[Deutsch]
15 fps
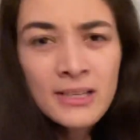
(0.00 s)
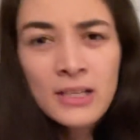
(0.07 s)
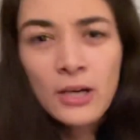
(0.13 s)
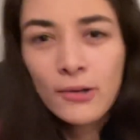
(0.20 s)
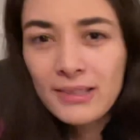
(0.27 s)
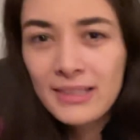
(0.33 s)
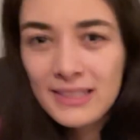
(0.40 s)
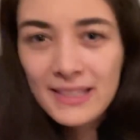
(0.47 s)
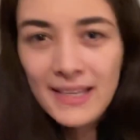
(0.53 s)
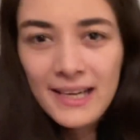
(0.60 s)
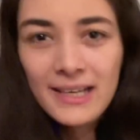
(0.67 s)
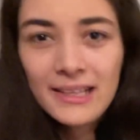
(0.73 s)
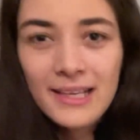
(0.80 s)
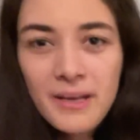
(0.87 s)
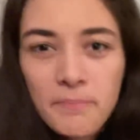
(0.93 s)
Und
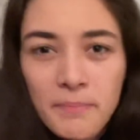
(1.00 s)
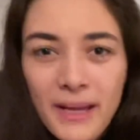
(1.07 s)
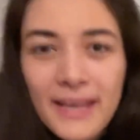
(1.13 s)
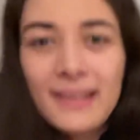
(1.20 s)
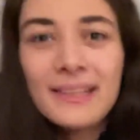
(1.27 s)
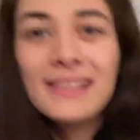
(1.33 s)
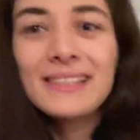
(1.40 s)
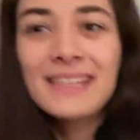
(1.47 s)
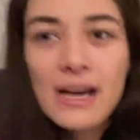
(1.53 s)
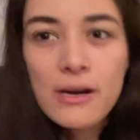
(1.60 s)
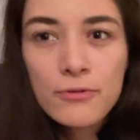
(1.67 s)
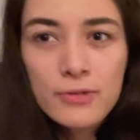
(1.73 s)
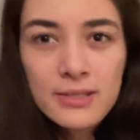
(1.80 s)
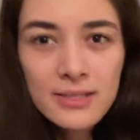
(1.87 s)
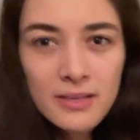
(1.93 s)
täglich pendeln
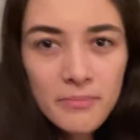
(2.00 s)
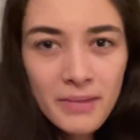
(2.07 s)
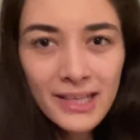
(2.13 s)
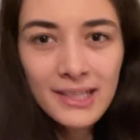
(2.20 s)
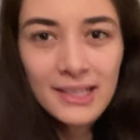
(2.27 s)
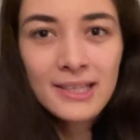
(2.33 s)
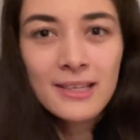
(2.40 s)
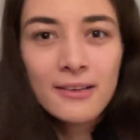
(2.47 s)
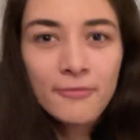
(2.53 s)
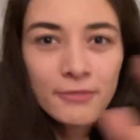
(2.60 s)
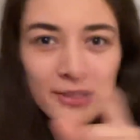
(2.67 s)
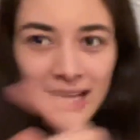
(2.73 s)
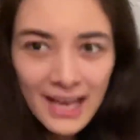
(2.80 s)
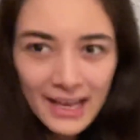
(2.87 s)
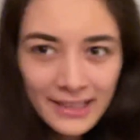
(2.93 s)
tausende Menschen von
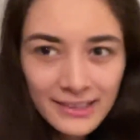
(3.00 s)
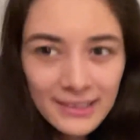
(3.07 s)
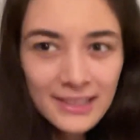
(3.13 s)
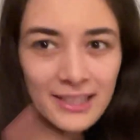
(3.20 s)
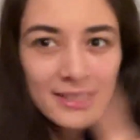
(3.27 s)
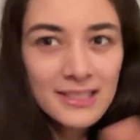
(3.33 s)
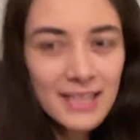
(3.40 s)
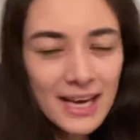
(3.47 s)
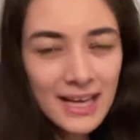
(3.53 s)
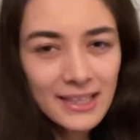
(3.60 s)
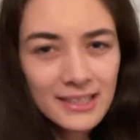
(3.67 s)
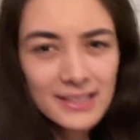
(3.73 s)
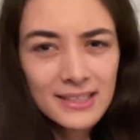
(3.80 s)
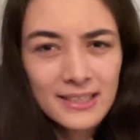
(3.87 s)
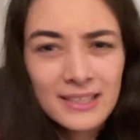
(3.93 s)
der einen Stadt in die
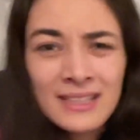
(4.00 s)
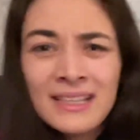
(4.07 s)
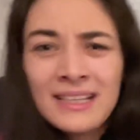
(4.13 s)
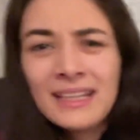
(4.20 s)
andere.